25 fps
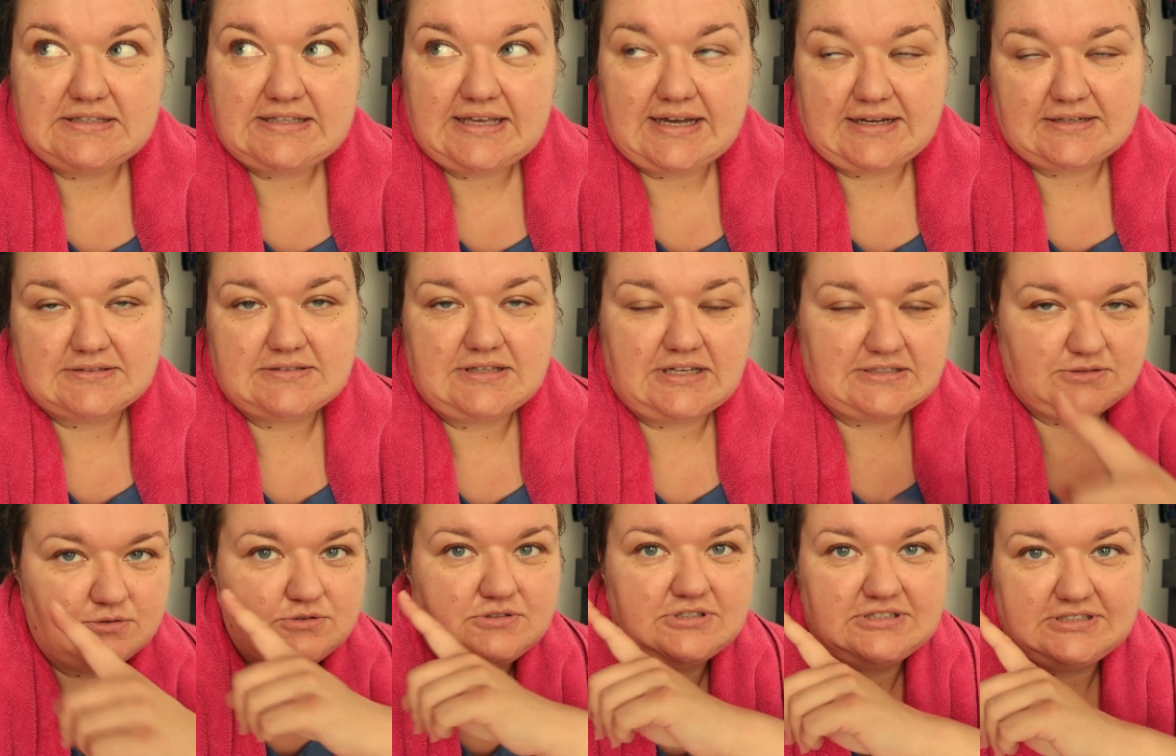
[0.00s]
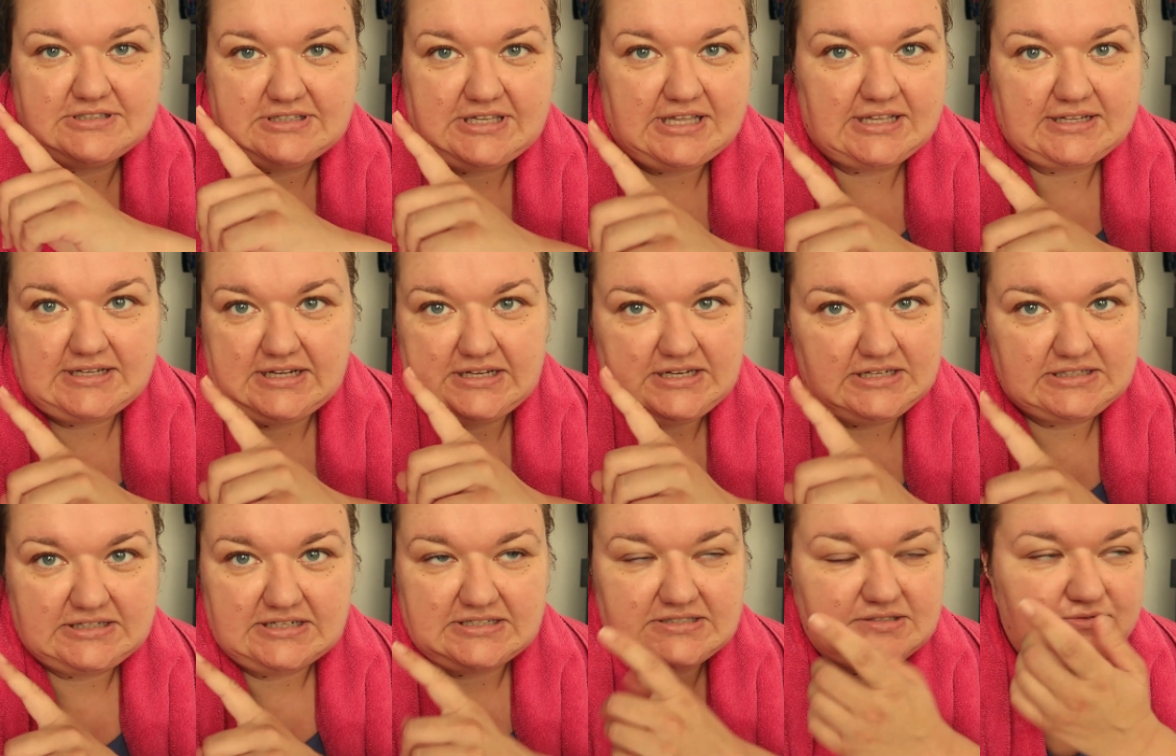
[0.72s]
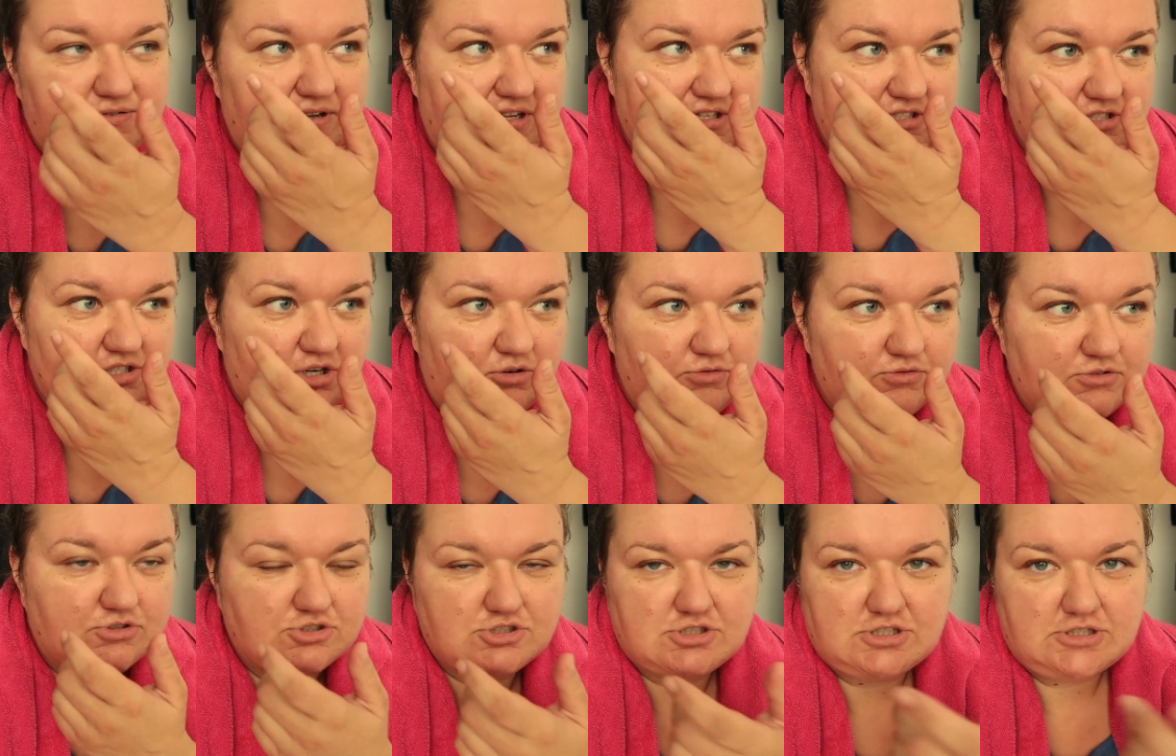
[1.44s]
Ja, also der Geldkalender ist falsch
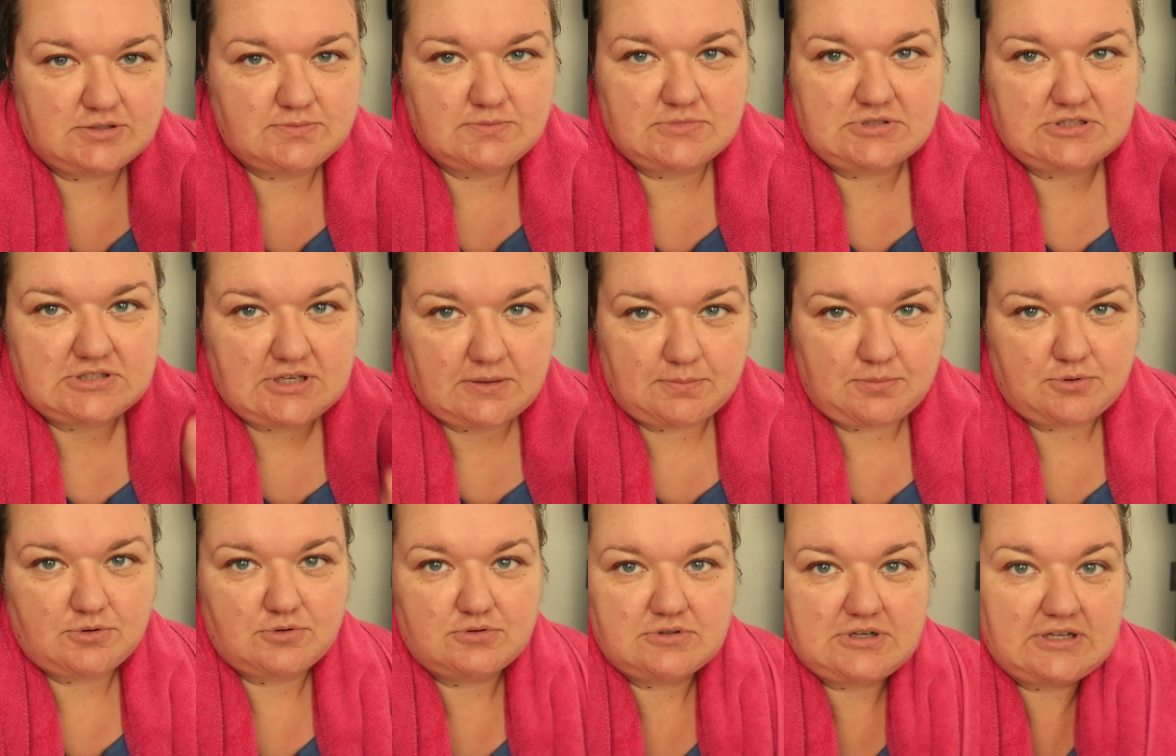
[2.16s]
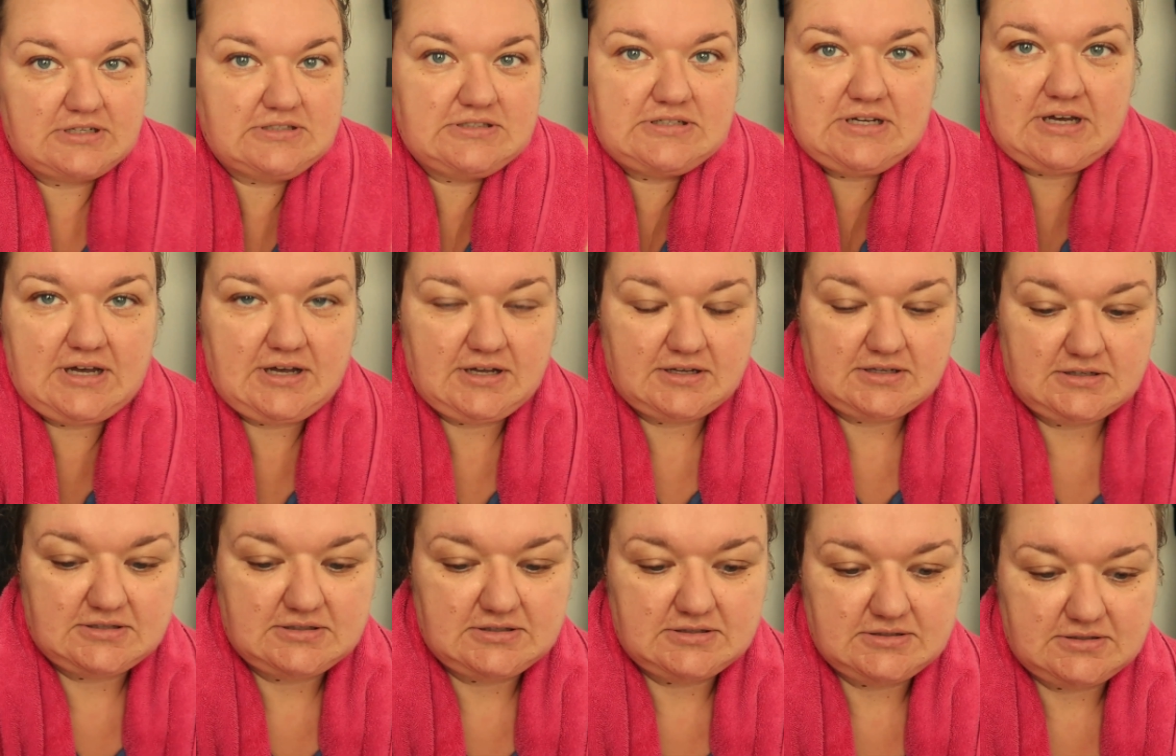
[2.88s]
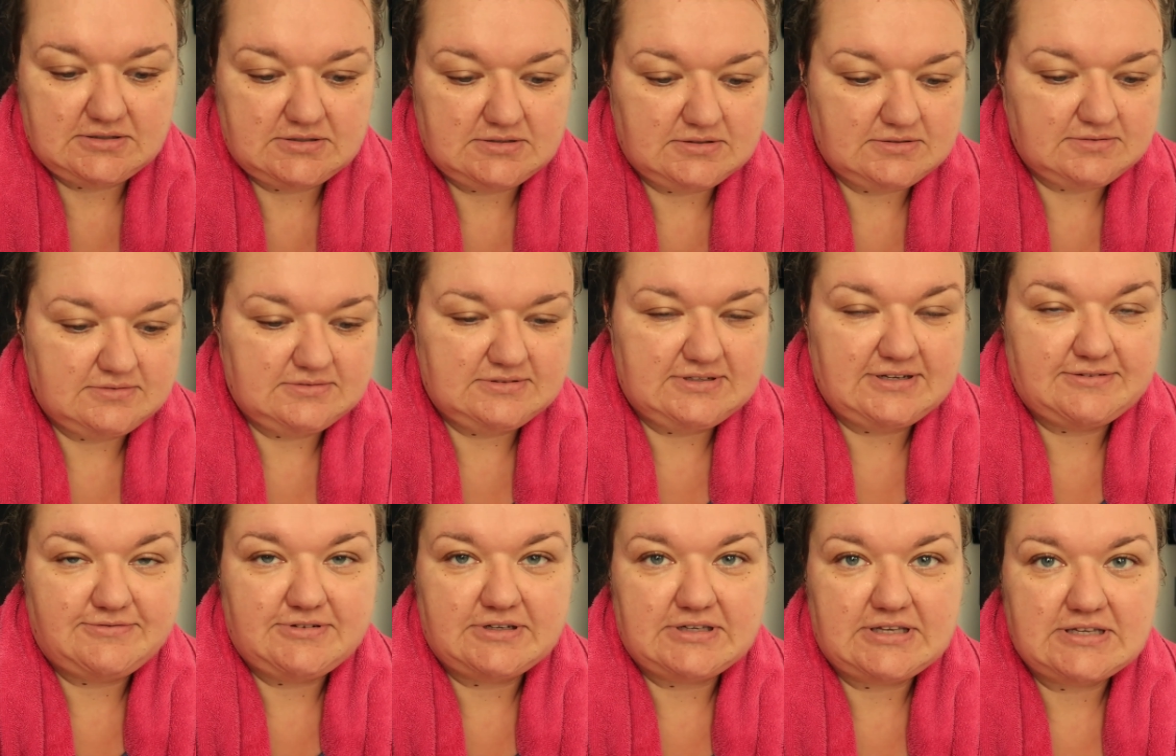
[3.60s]
aufgeschrieben. Ich habe irgendeinen Tag äh,
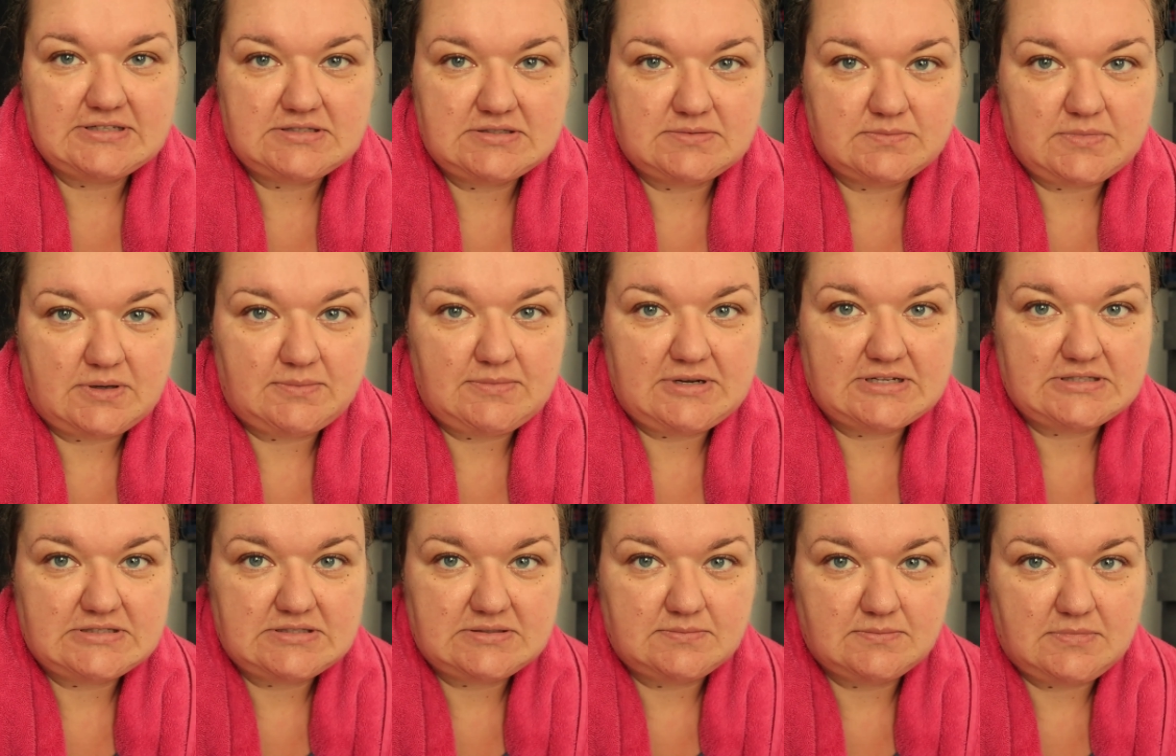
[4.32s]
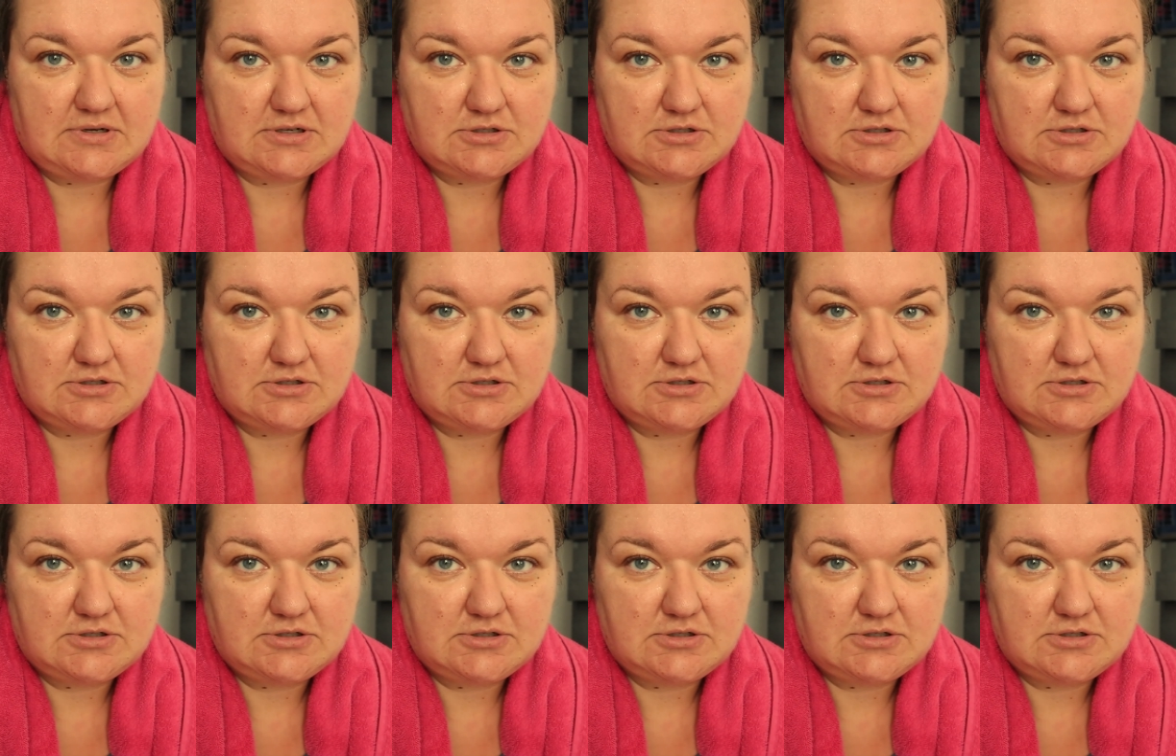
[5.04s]
da vergessen beim letzten